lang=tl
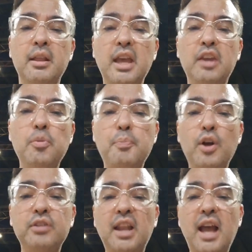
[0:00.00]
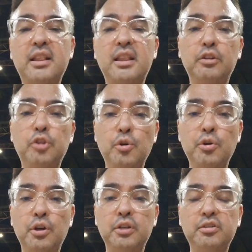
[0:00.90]
Thank you po sa lahat ng
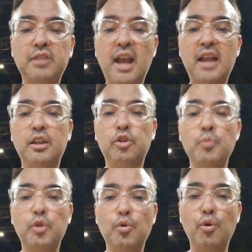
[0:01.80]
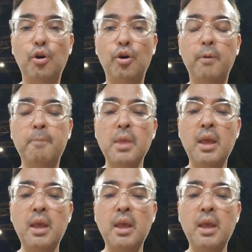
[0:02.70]
donors, sa lahat ng tumutulong.